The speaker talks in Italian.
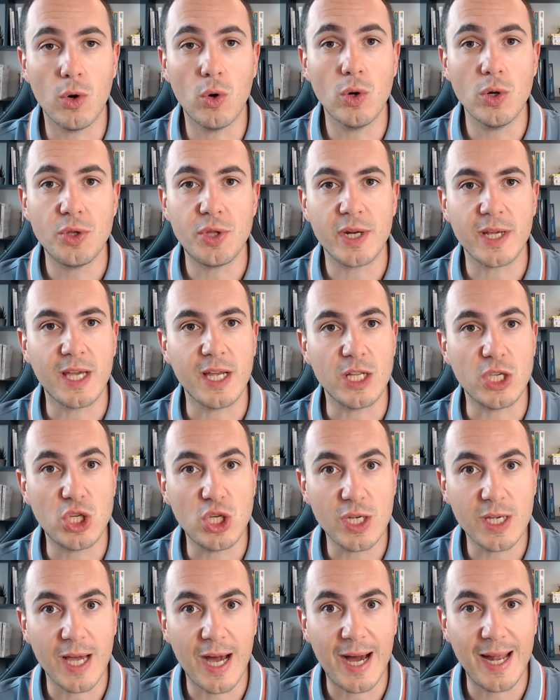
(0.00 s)
oltre che
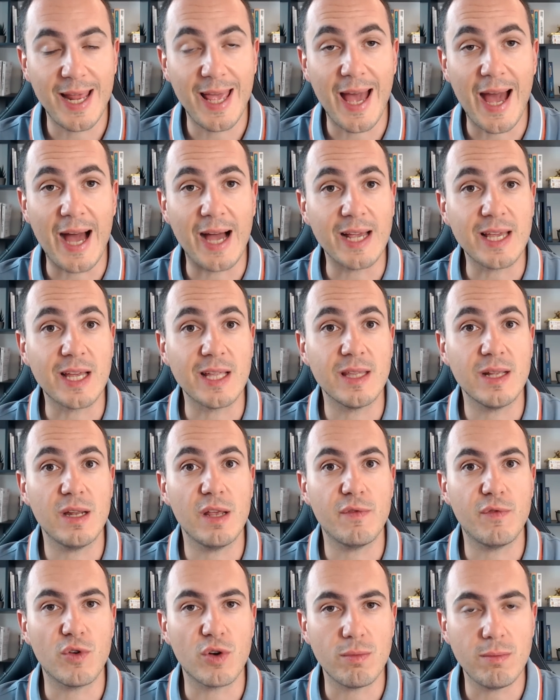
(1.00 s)
cicale anche delle
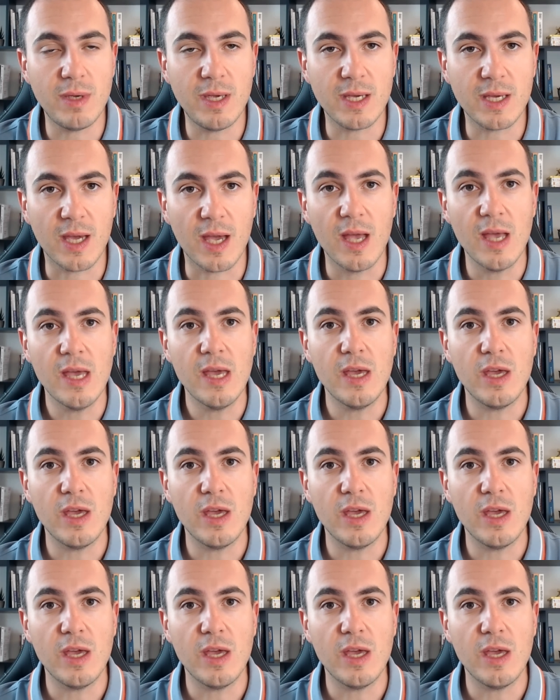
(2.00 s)
formiche